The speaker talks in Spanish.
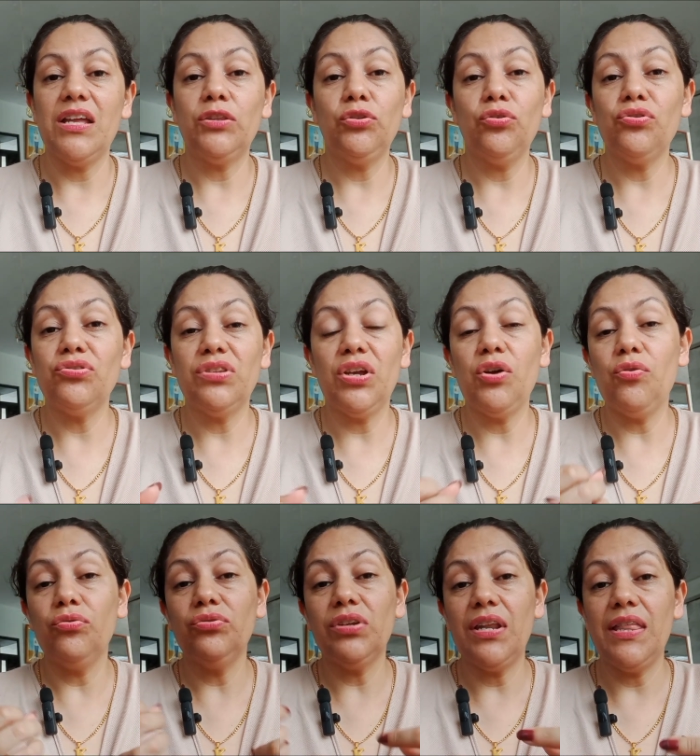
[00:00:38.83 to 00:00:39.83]
que todo está en
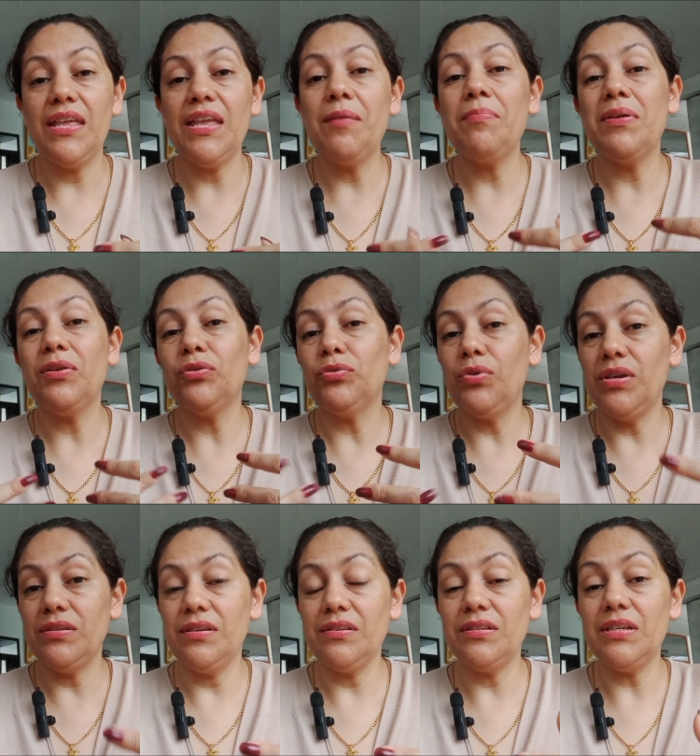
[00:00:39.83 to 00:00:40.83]
contra de ella, pero
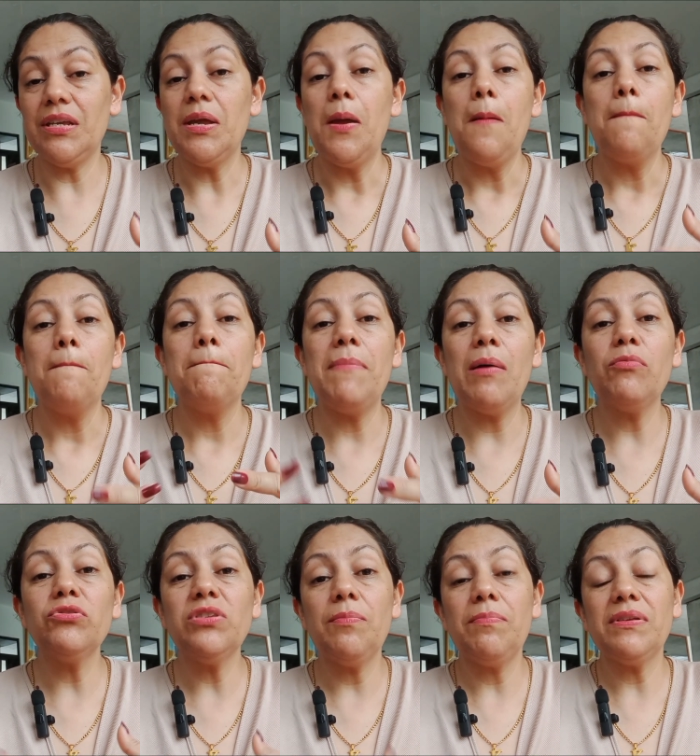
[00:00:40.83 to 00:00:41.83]
no es así
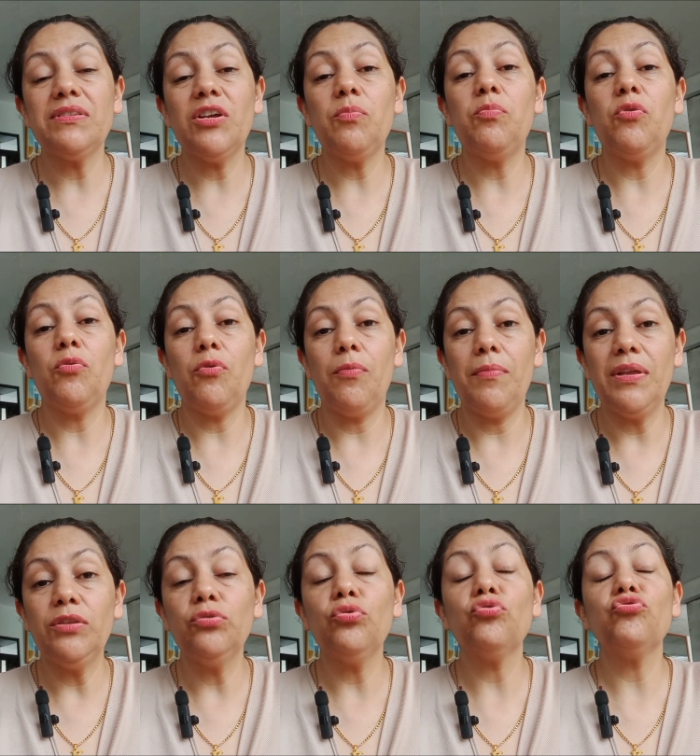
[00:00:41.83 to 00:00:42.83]
vamos a pasar por
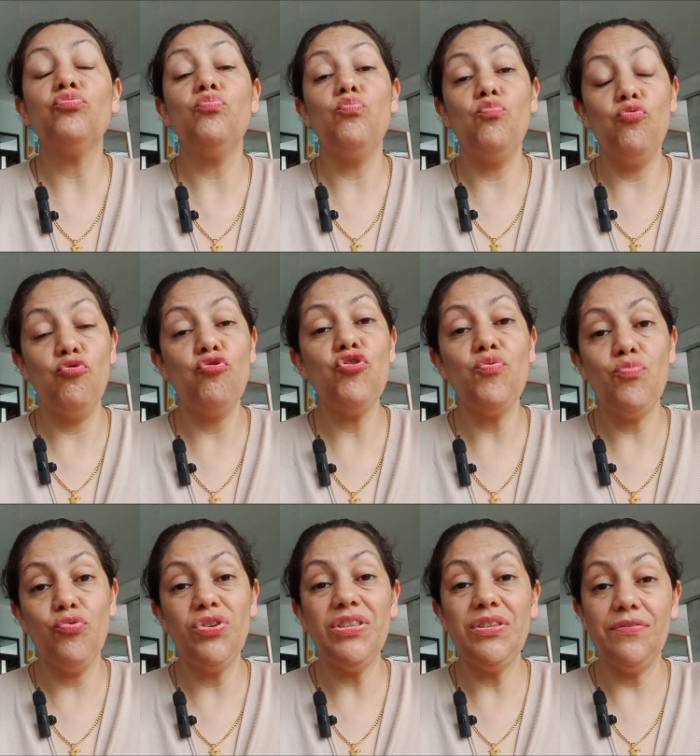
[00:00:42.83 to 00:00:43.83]
momentos muy,
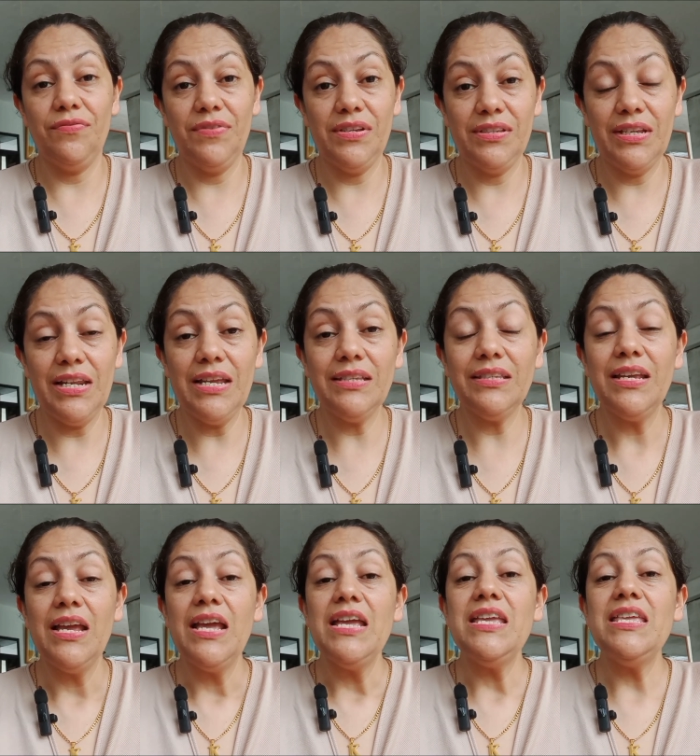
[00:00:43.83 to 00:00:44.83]
muy
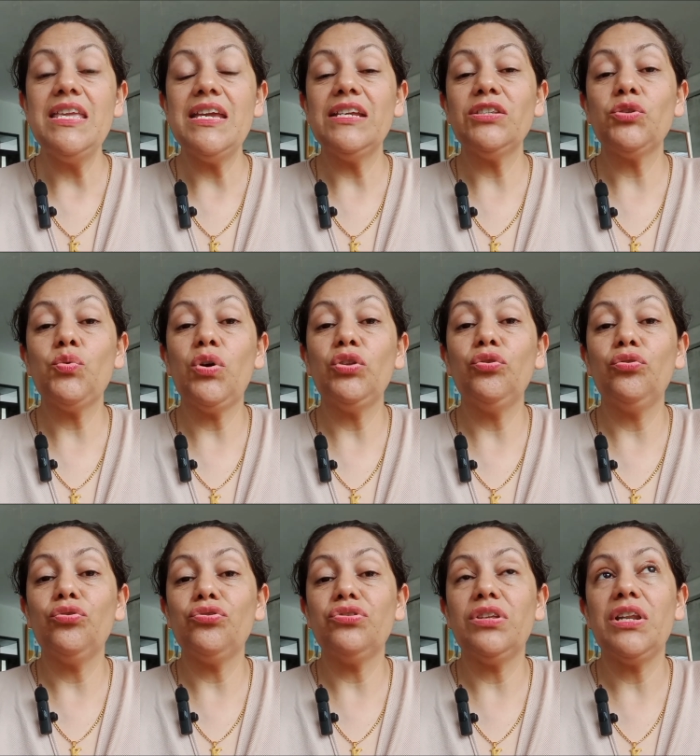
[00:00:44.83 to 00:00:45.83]
difíciles y es
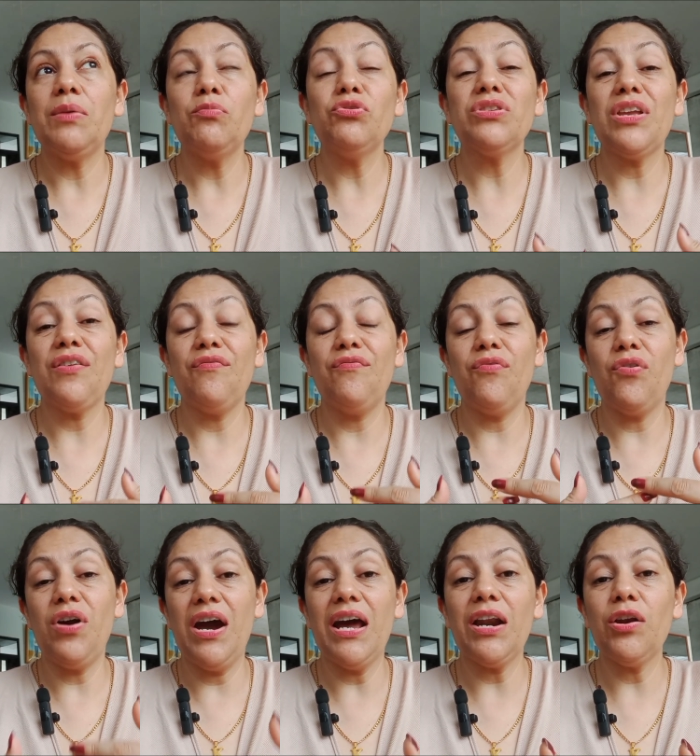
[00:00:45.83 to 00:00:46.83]
cuando nos tenemos que
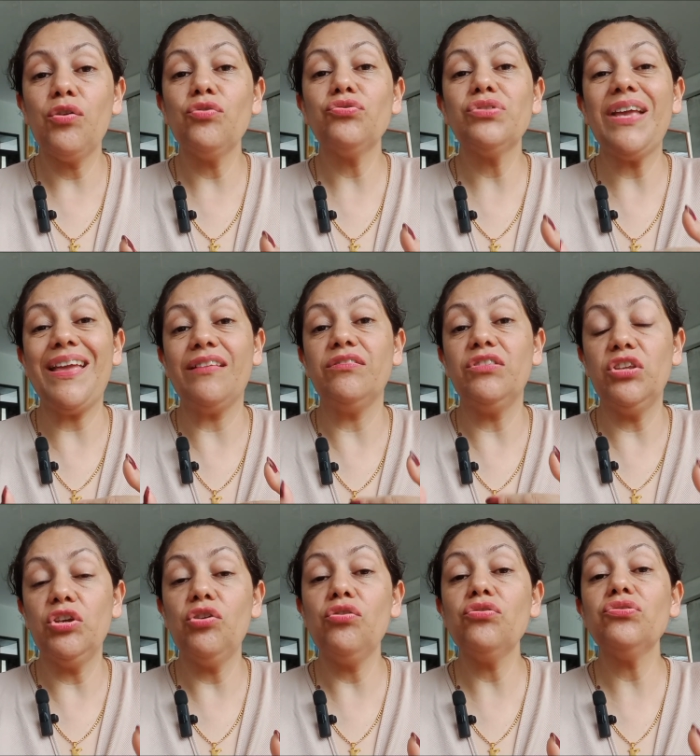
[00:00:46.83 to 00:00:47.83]
enfocarnos en
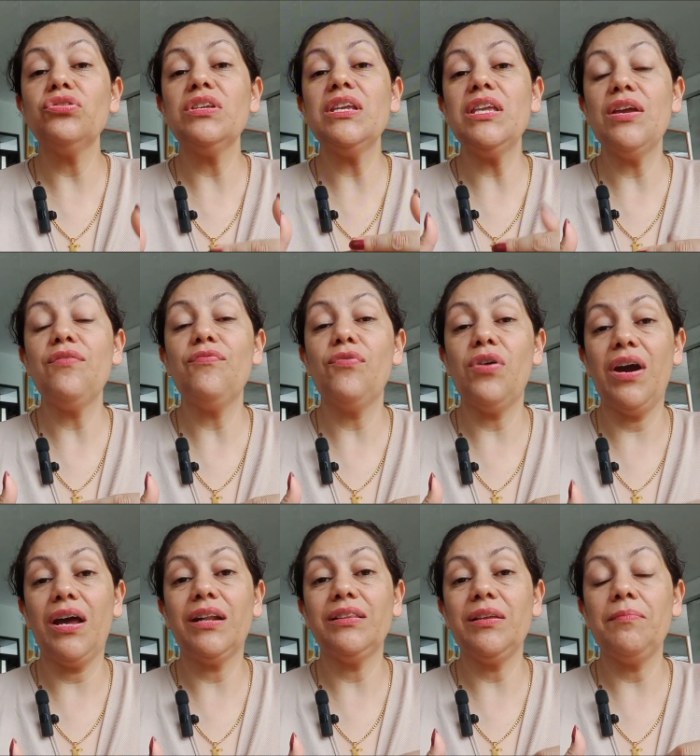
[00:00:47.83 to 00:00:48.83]
Dios y
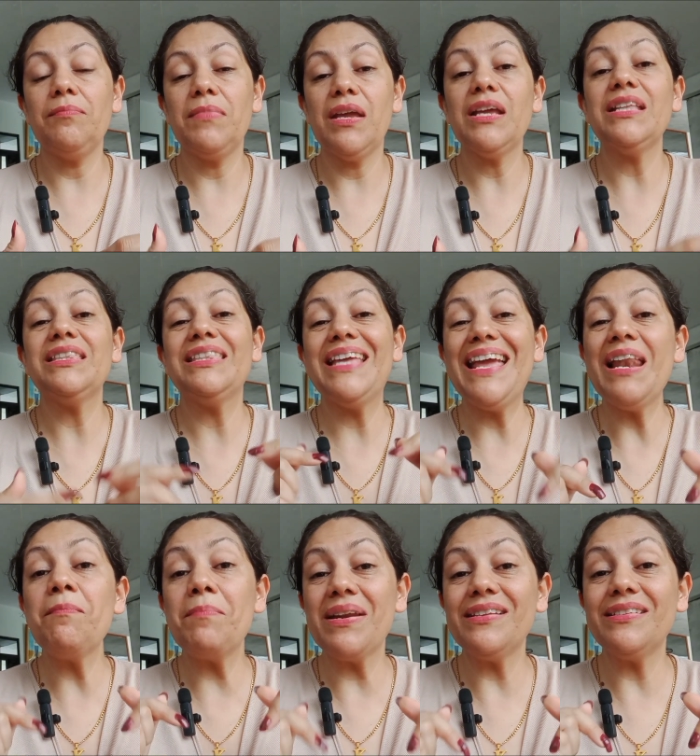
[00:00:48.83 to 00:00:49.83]
enfocar también del